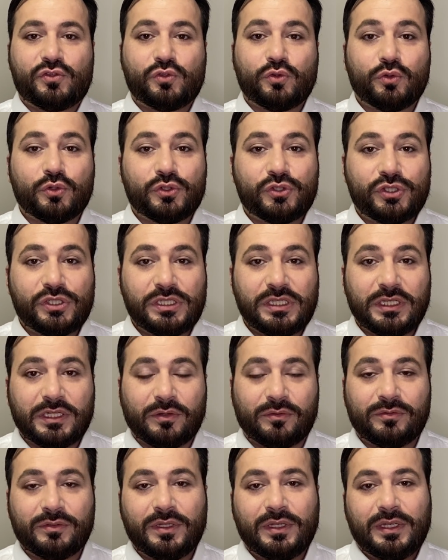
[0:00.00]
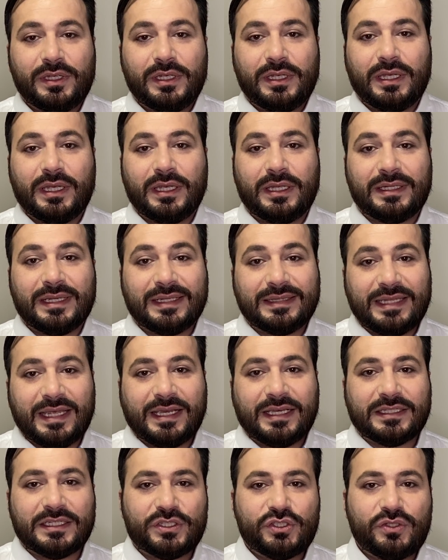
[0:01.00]
surgiram é, na
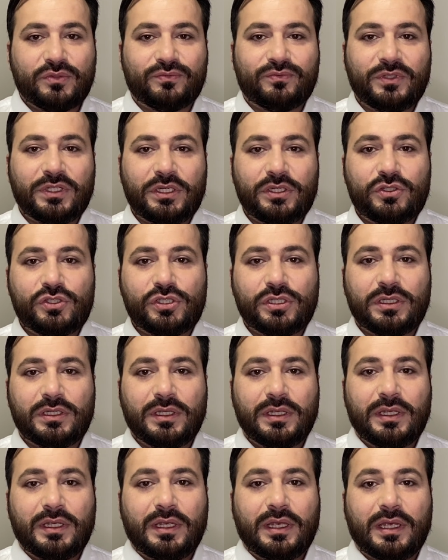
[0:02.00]
década de 20,